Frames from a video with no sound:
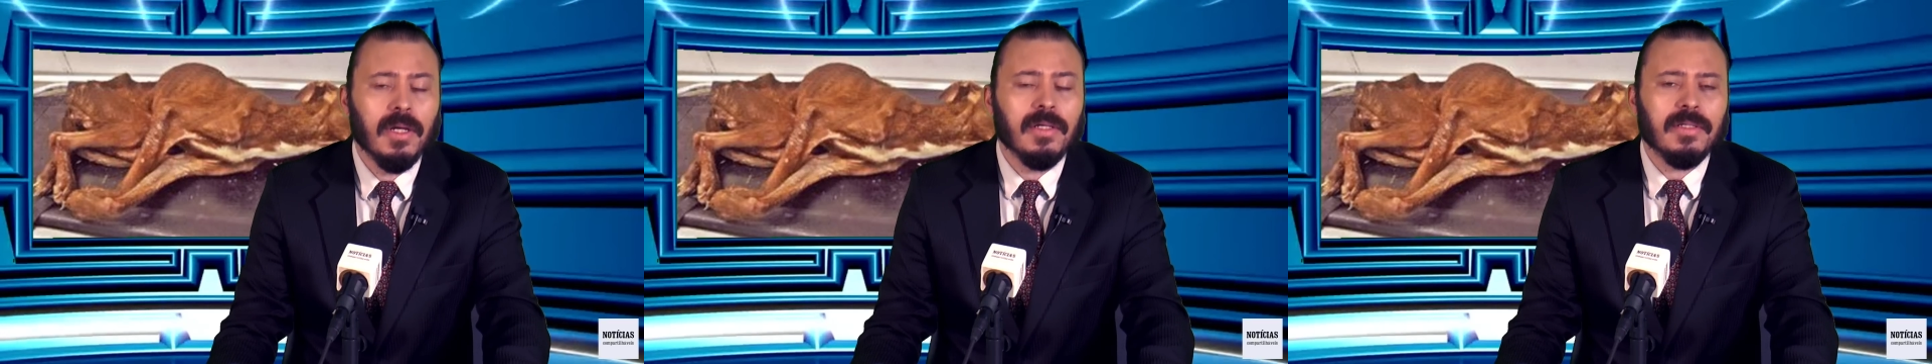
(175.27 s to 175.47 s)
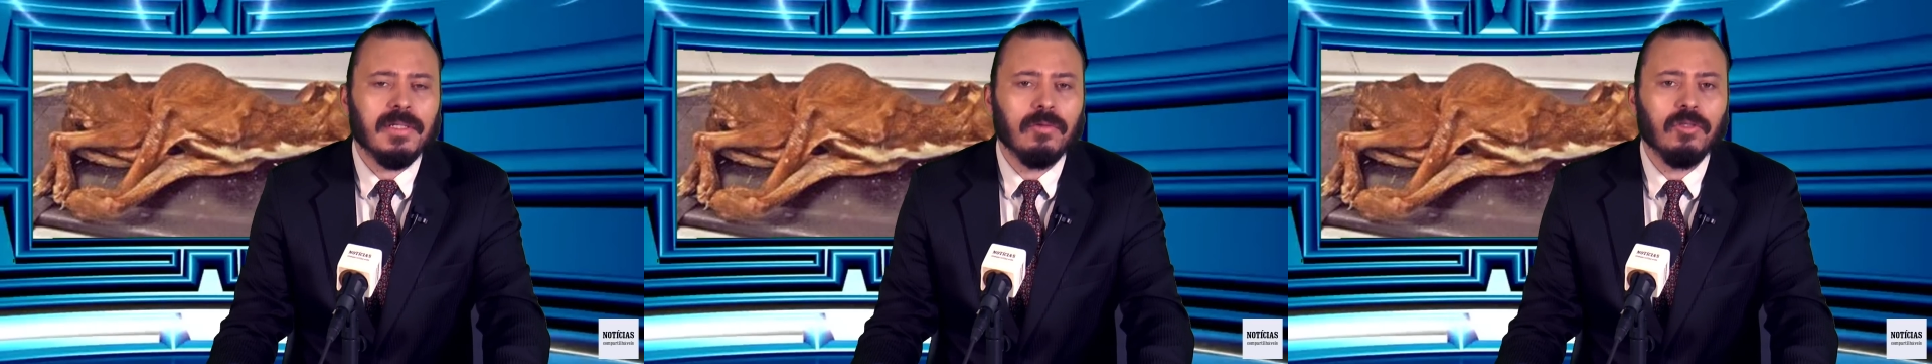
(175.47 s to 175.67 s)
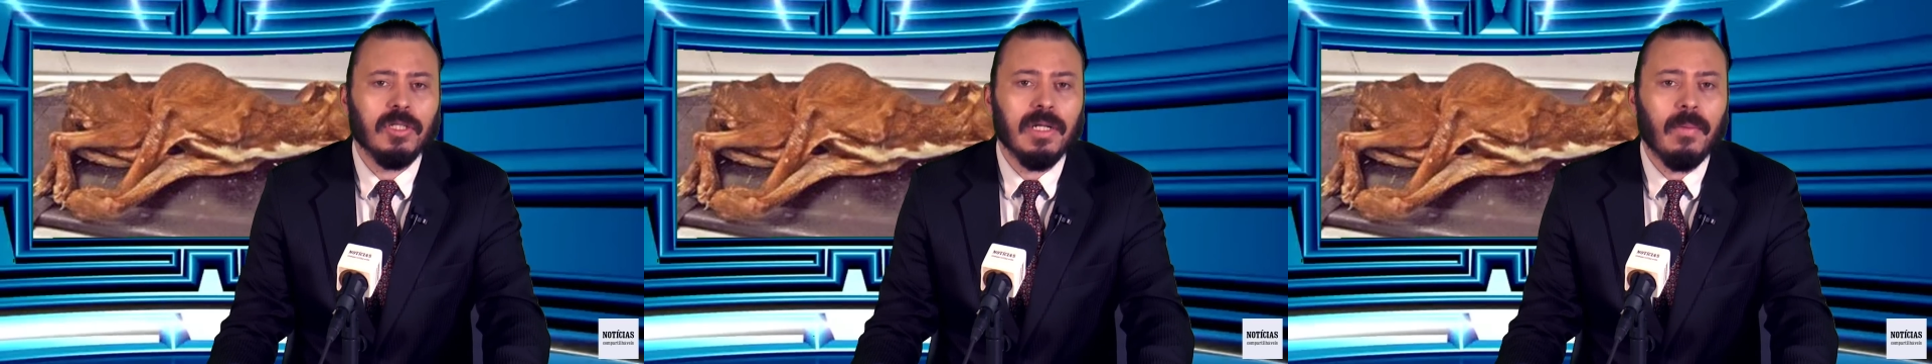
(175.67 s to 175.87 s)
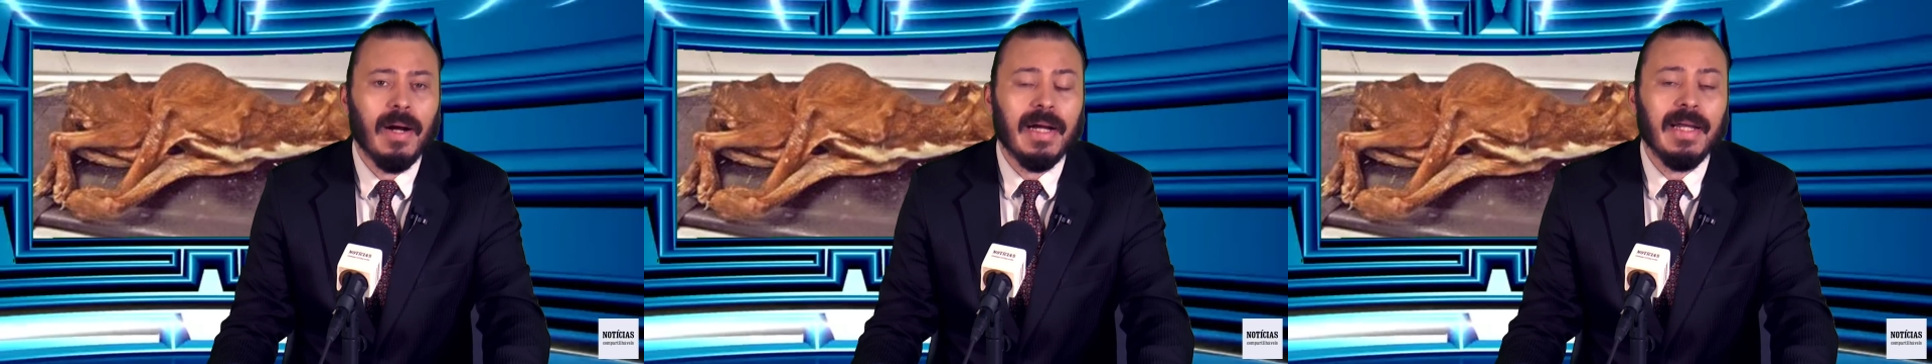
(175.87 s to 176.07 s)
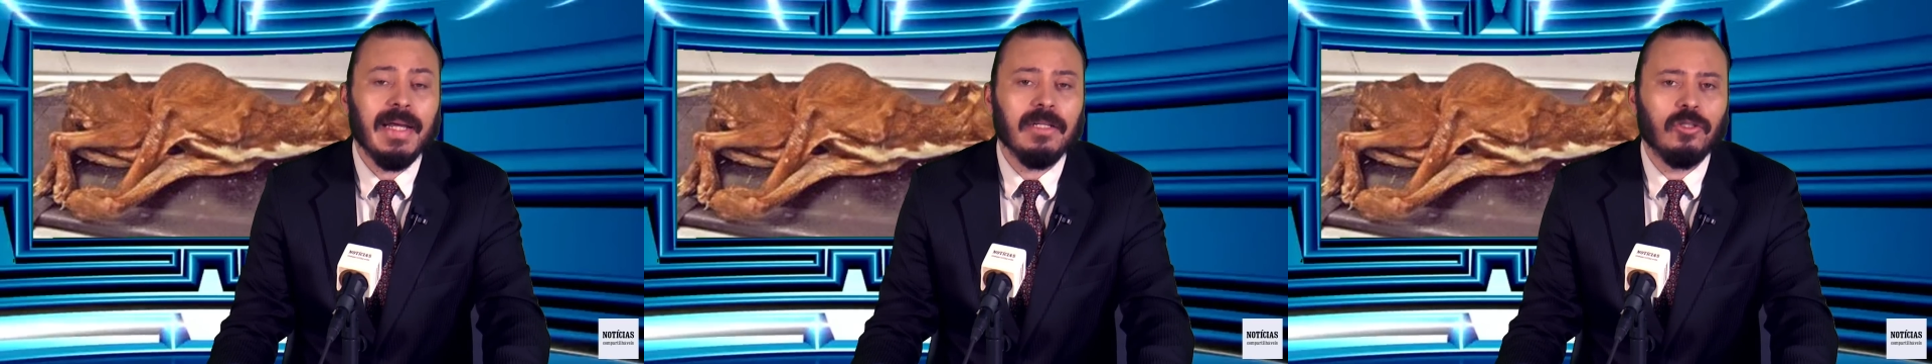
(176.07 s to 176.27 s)
são de não
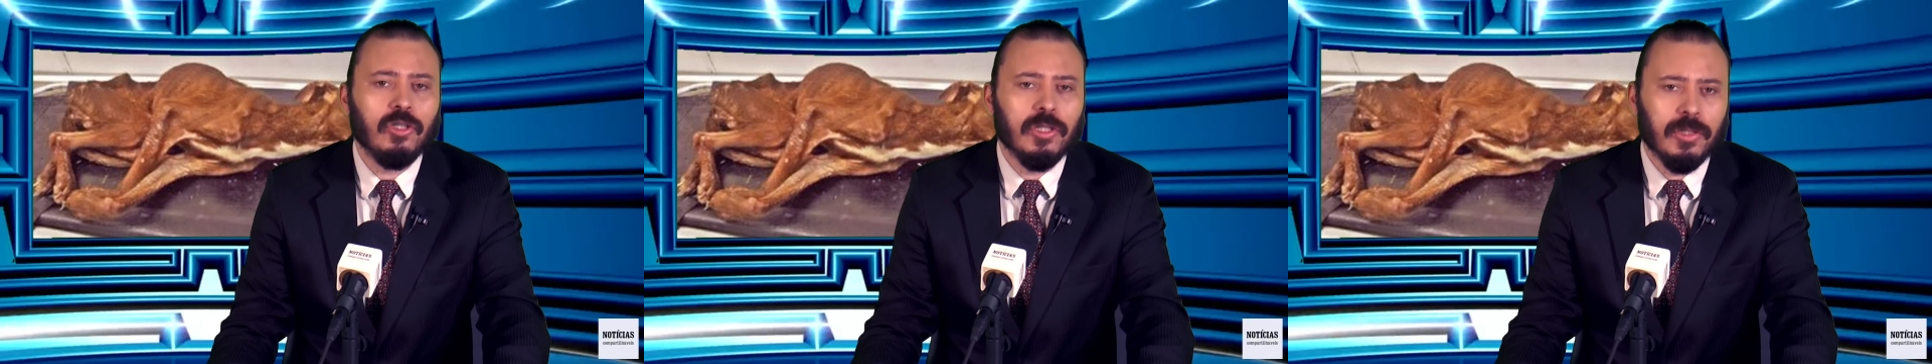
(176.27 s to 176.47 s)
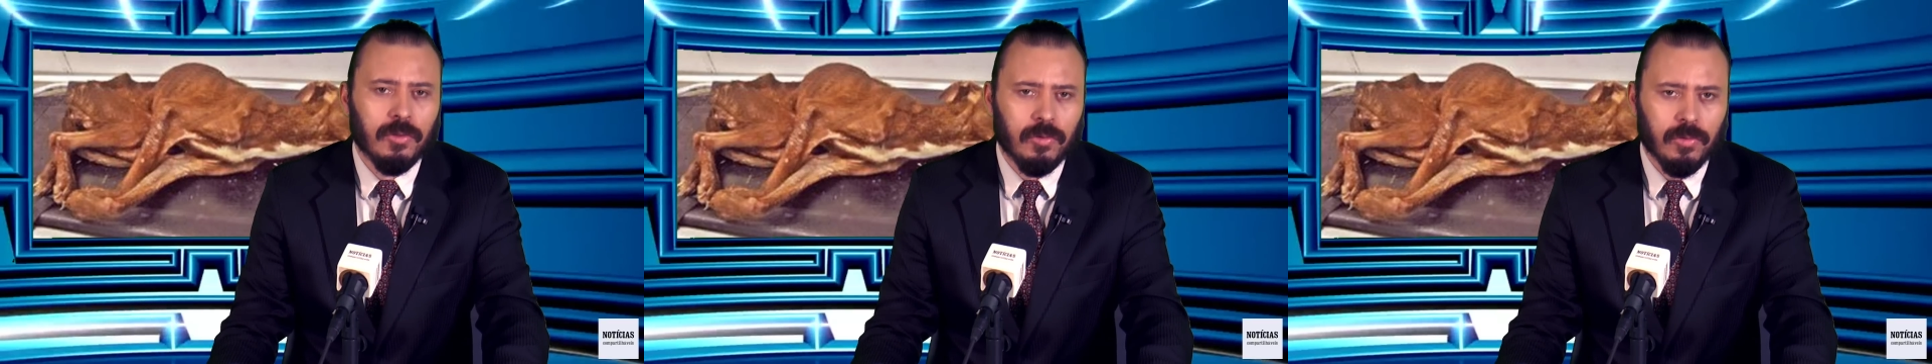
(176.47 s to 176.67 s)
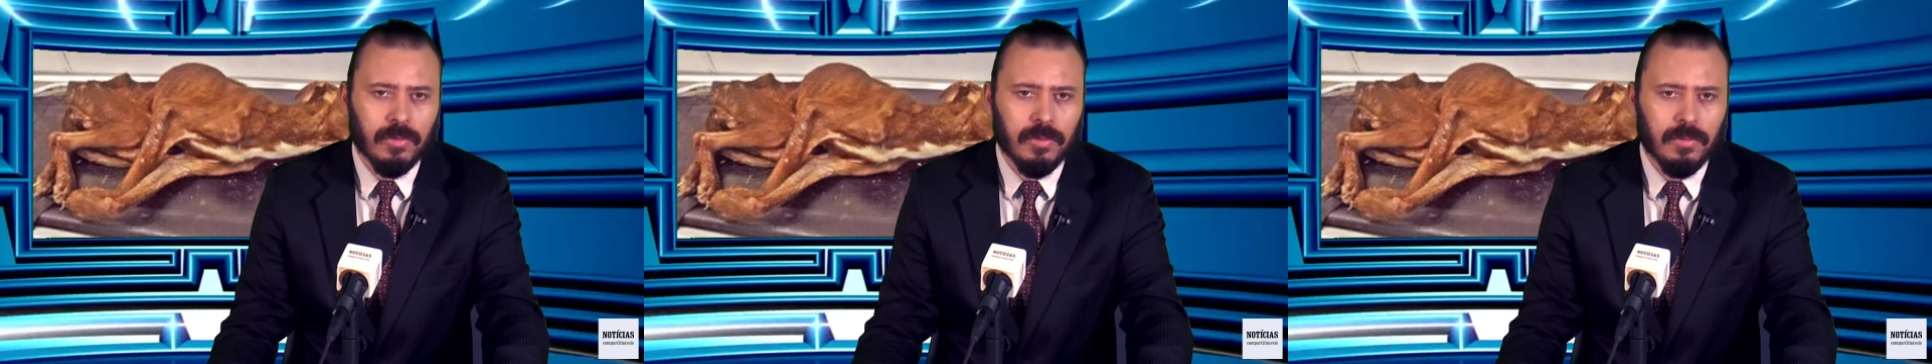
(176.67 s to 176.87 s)
acredito.